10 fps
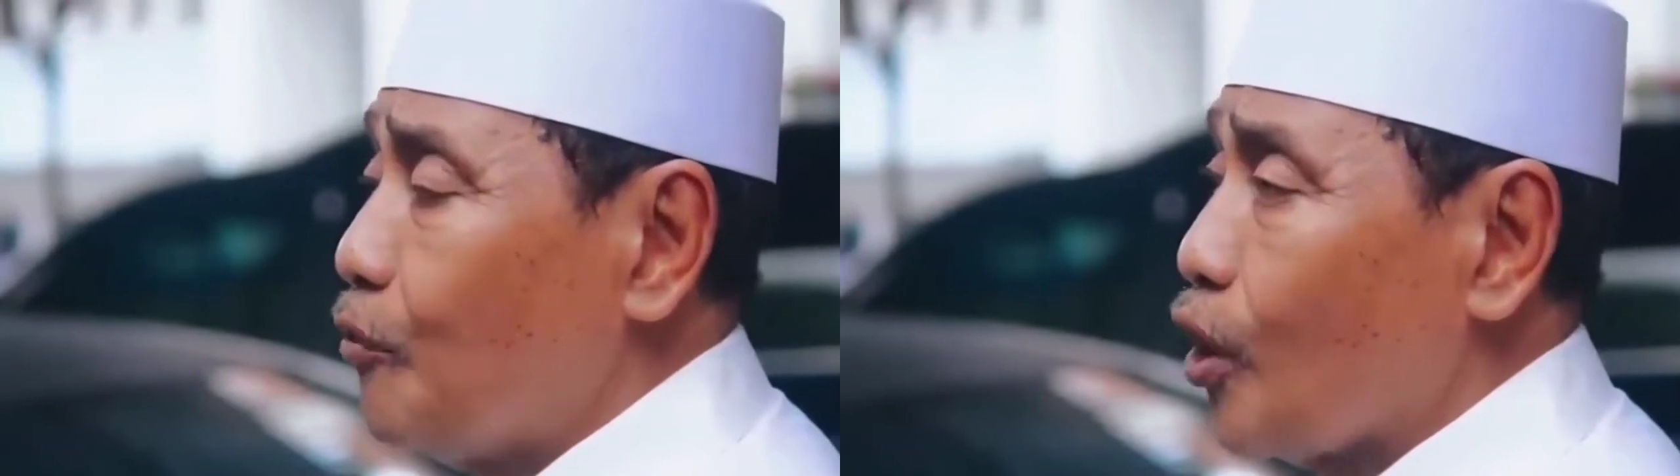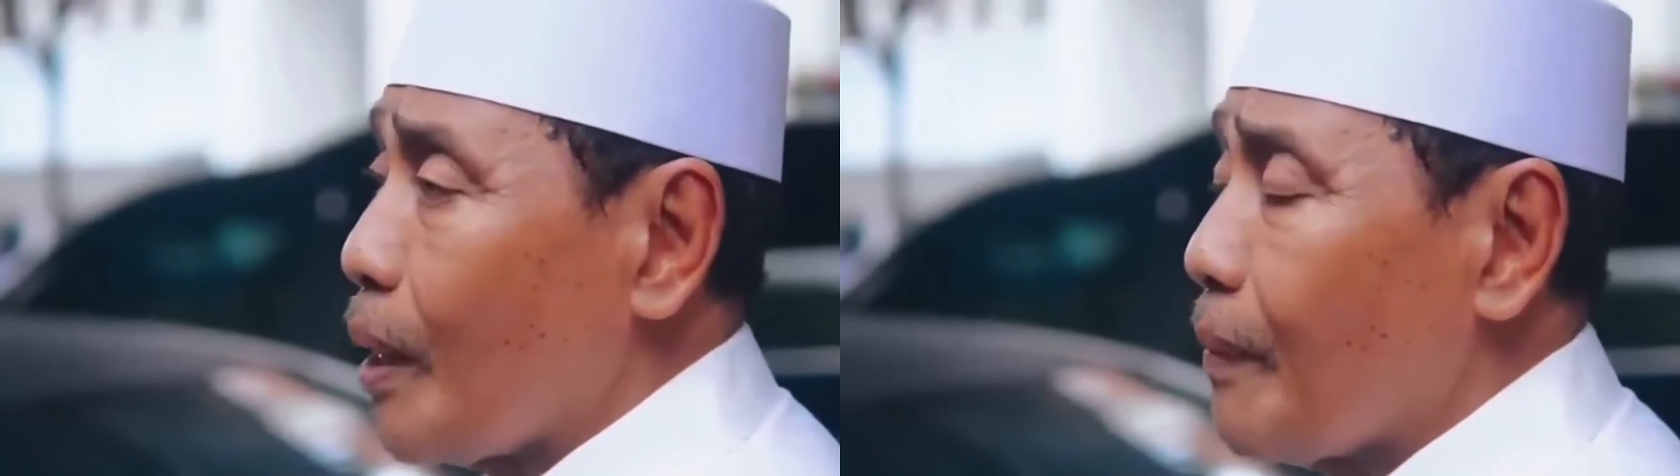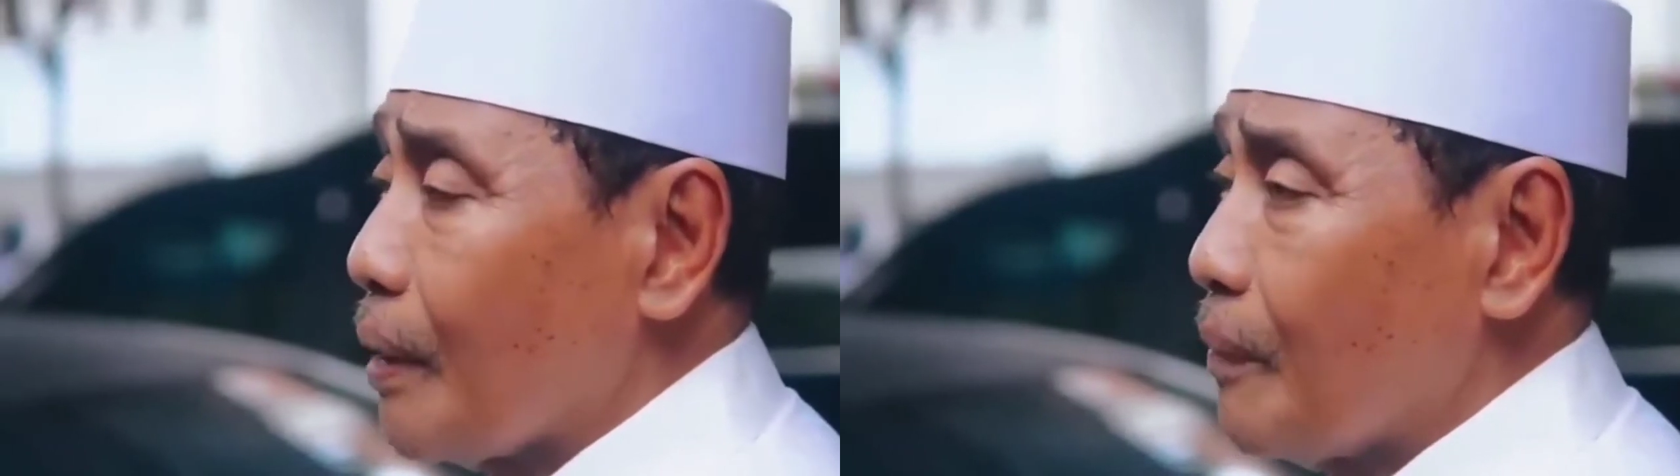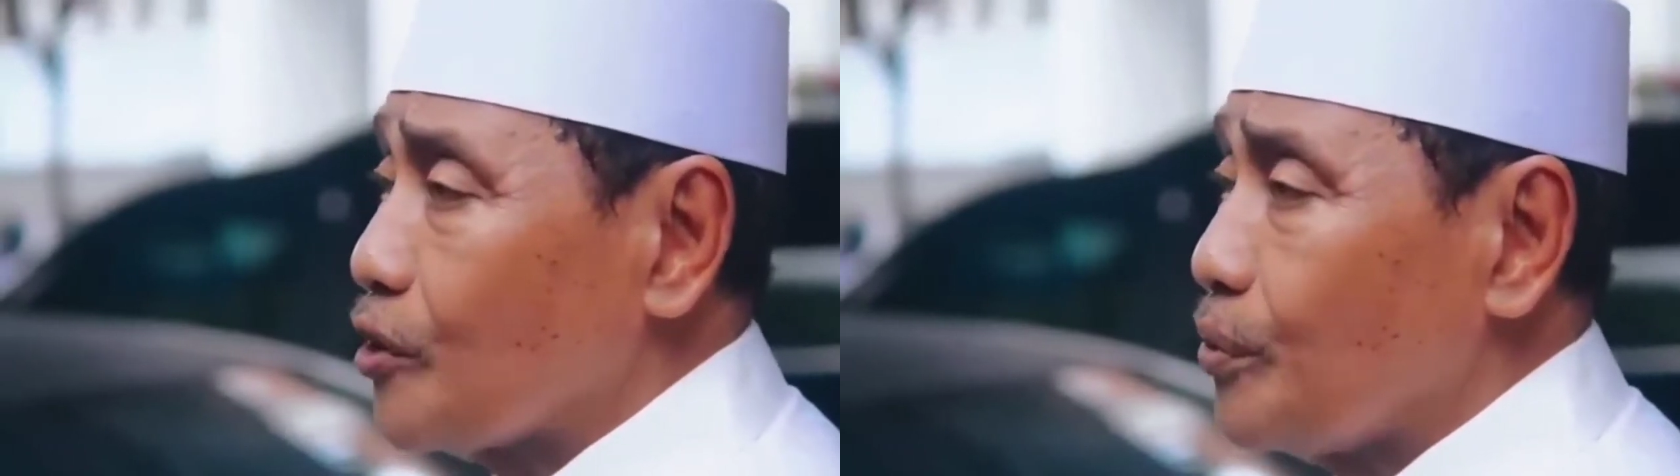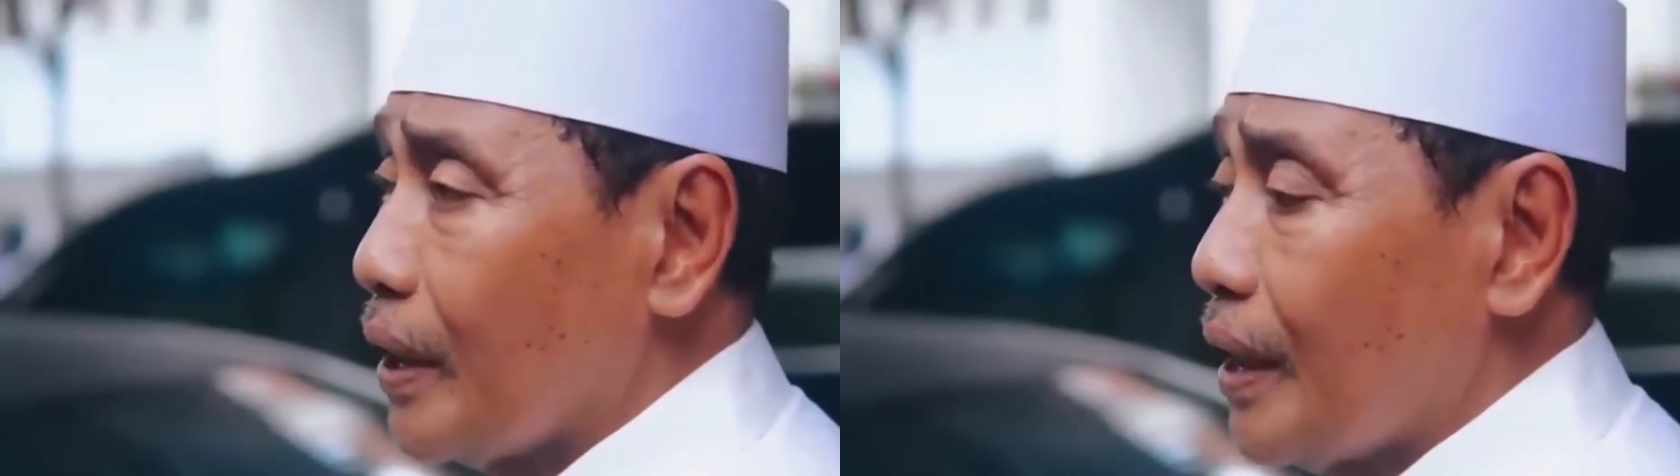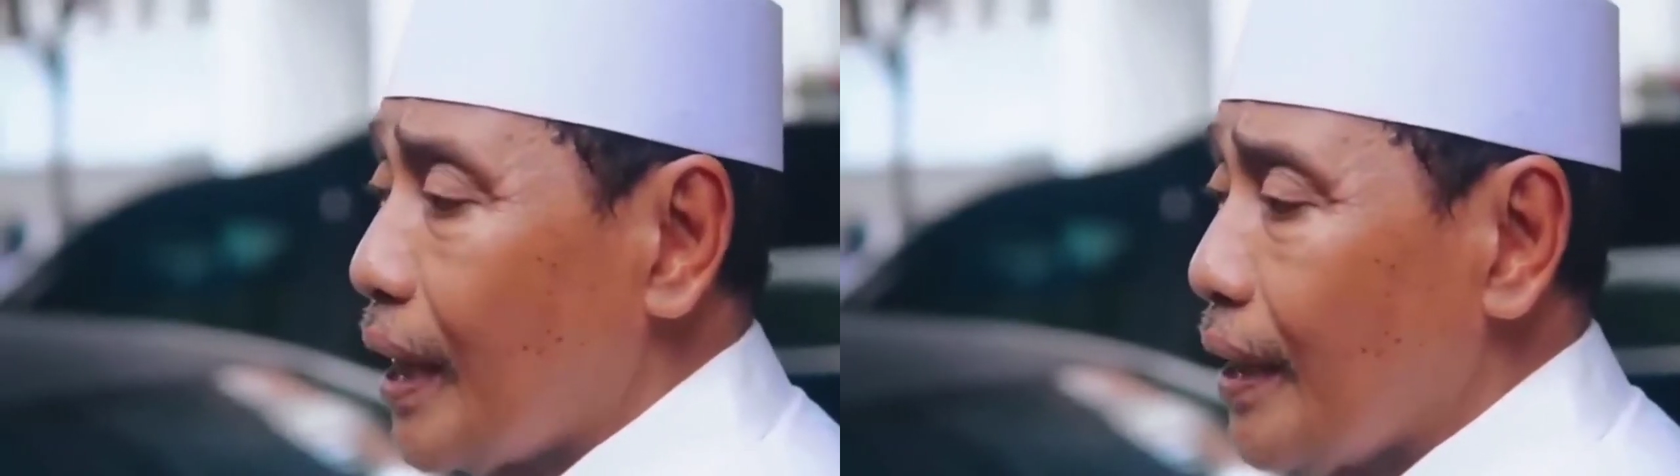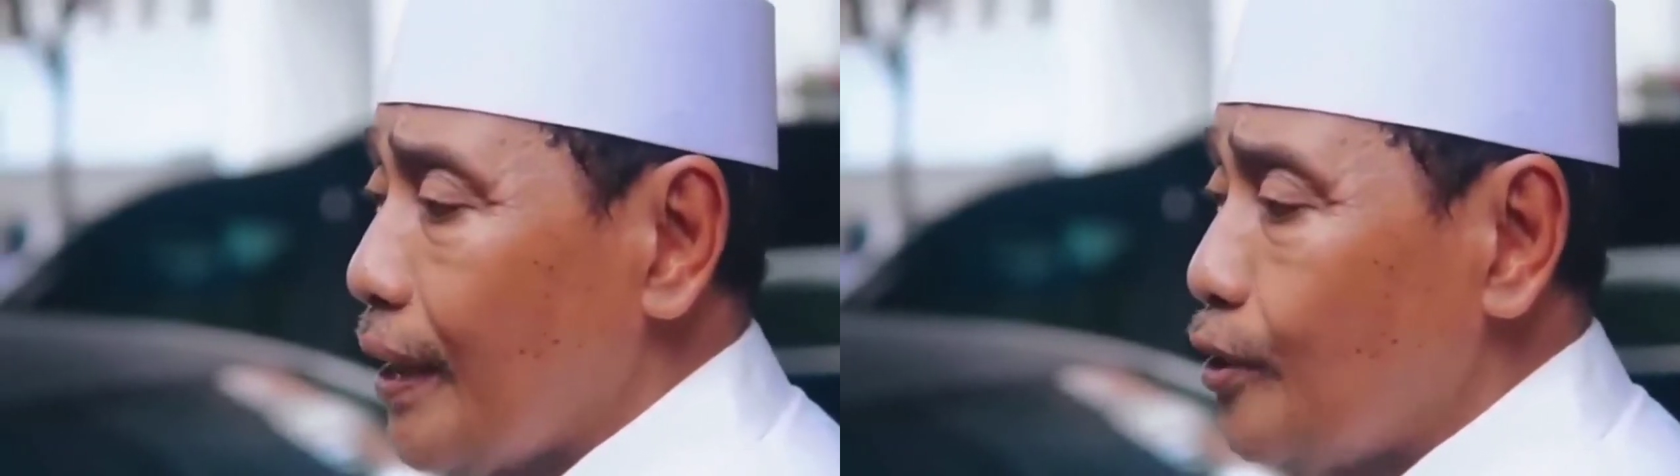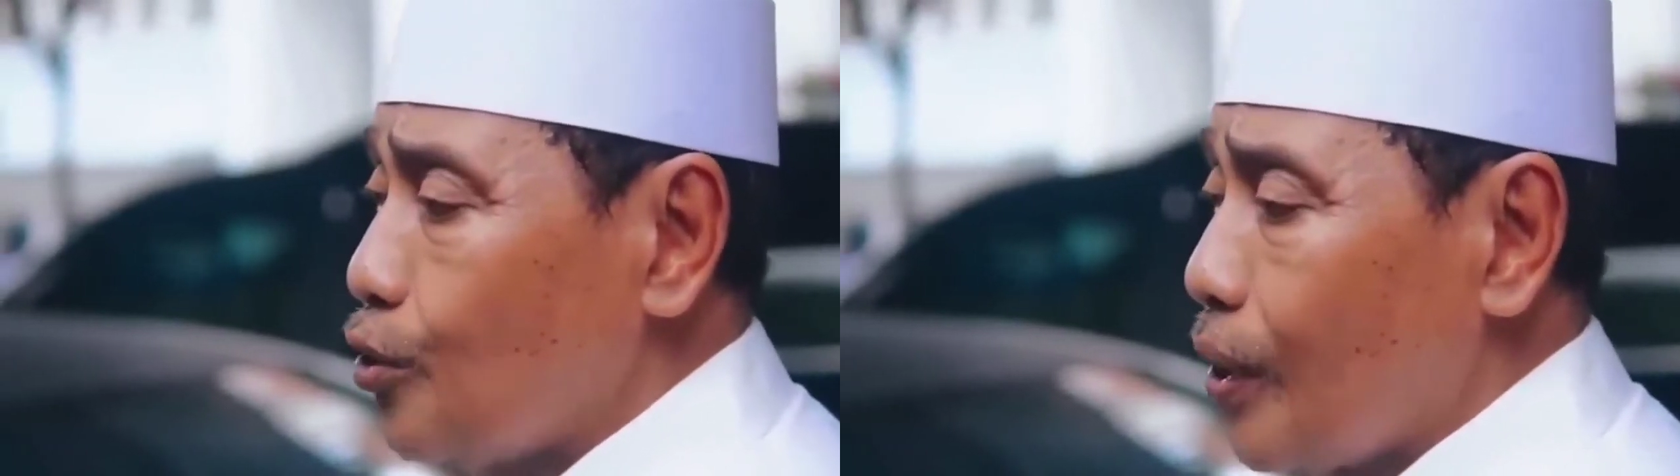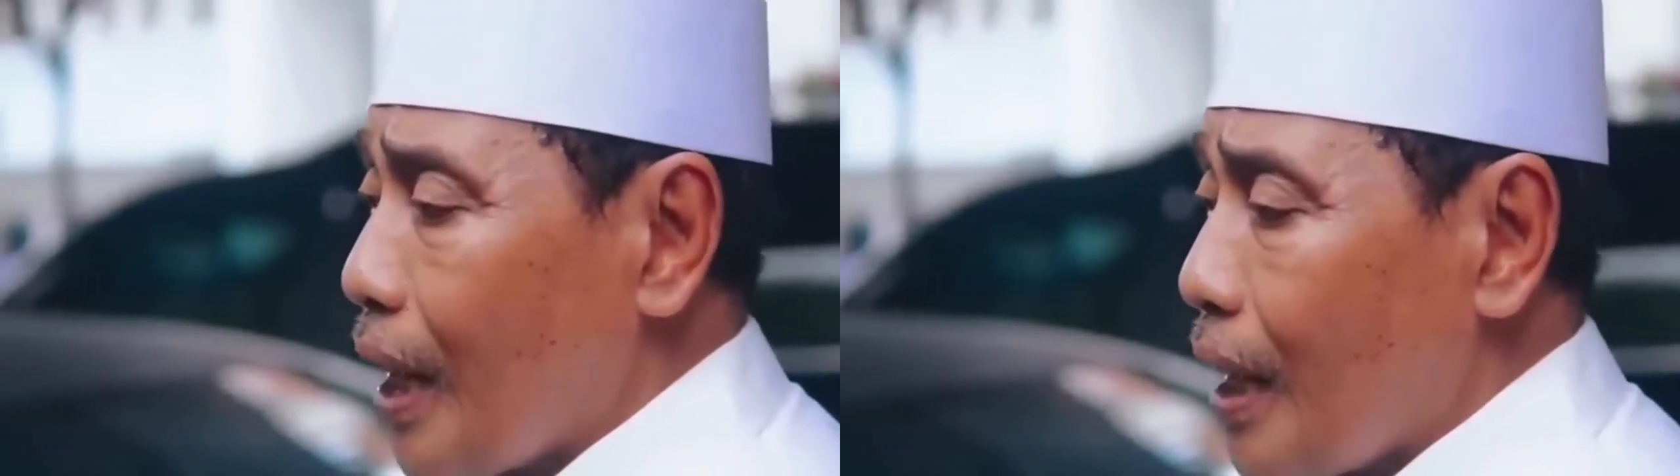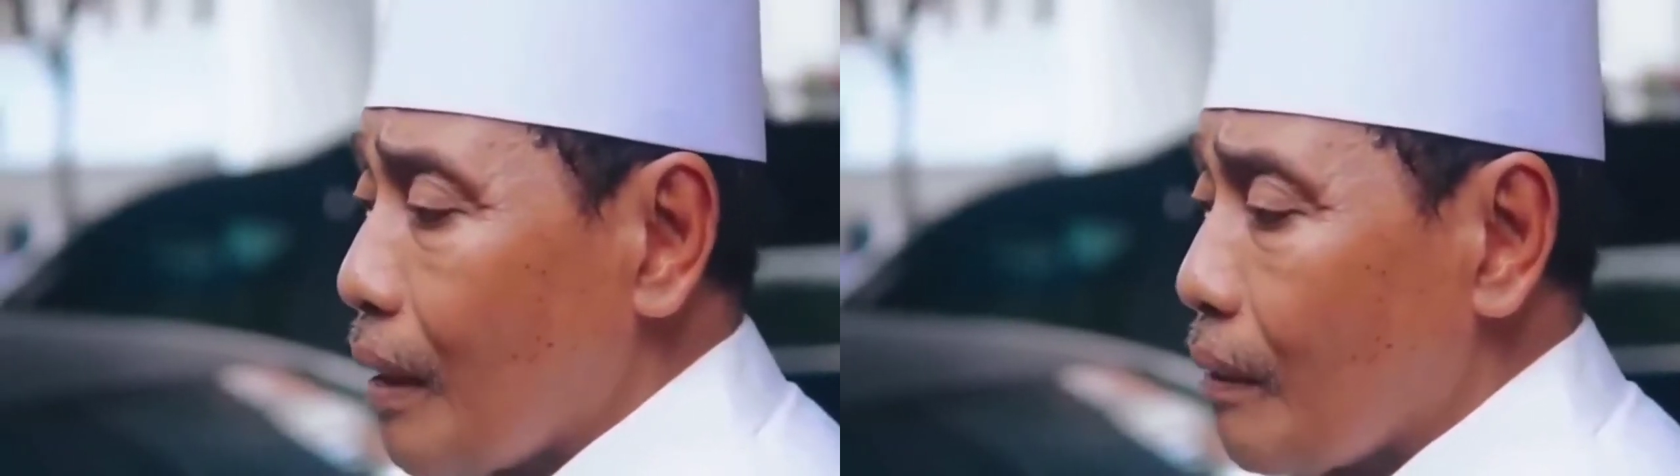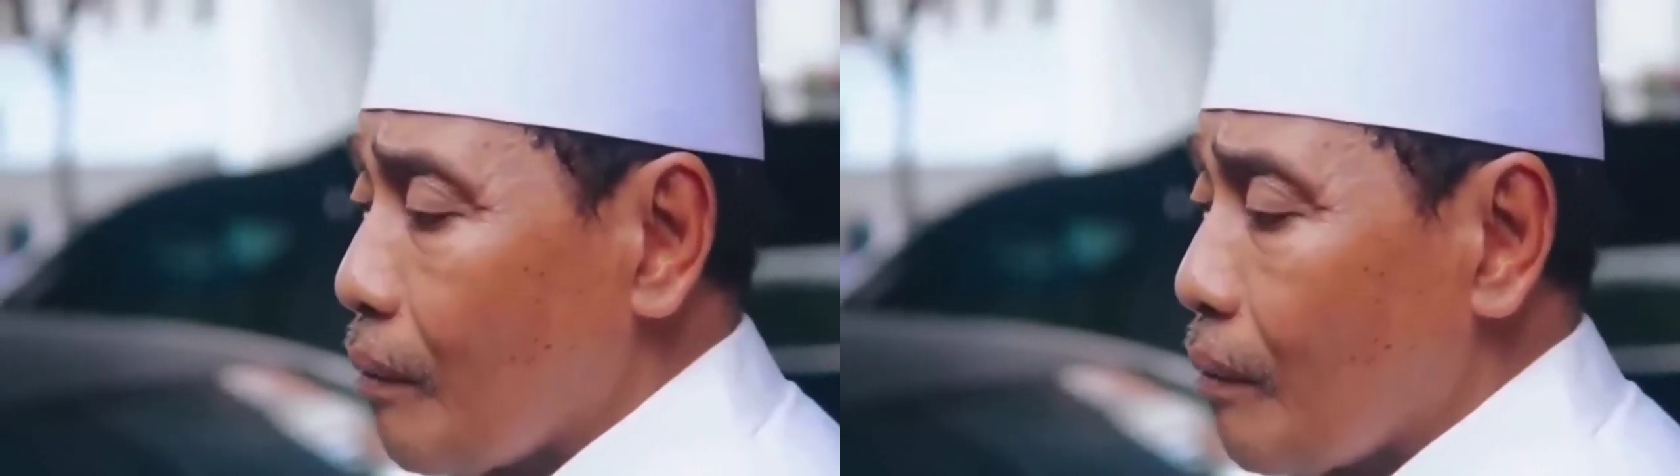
Abdurrahman Baswedan ini juga